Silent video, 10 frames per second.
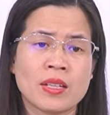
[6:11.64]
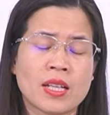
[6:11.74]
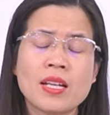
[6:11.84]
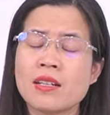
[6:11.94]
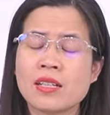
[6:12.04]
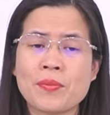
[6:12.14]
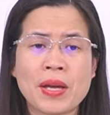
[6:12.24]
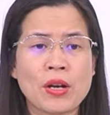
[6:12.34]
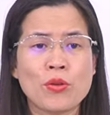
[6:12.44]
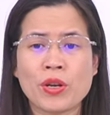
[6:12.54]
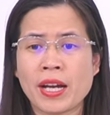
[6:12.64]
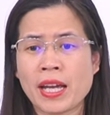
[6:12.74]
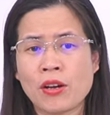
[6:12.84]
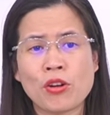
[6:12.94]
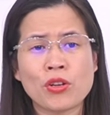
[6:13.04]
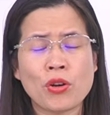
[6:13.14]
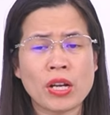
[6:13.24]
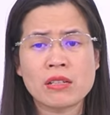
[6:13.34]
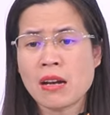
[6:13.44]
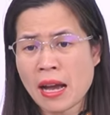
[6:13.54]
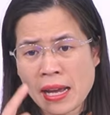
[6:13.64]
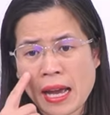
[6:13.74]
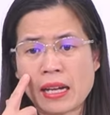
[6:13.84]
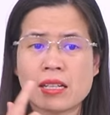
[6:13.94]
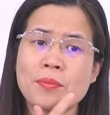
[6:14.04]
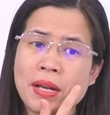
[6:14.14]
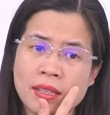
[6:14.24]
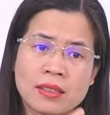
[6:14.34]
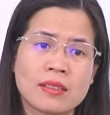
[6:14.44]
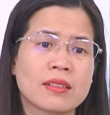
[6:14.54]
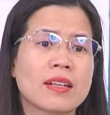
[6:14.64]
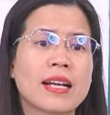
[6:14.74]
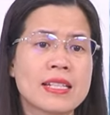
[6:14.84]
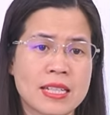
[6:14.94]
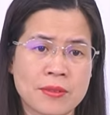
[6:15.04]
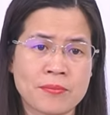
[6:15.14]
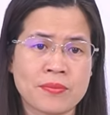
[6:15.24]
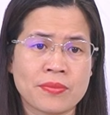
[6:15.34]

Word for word: thế là người mẹ ngồi nghe con nói cứ hai hàng nước mắt các anh chị